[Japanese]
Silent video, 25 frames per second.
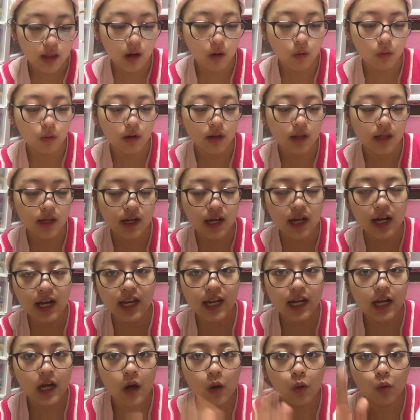でこれ
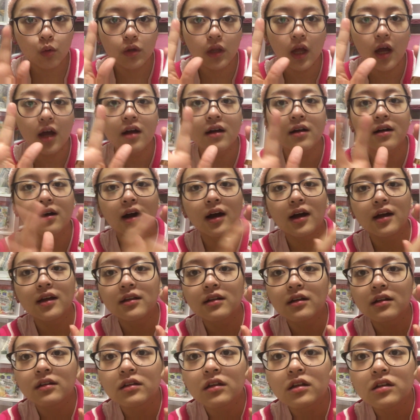光が5段階
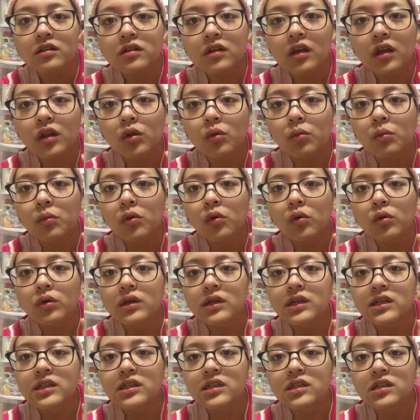なんですけども、1、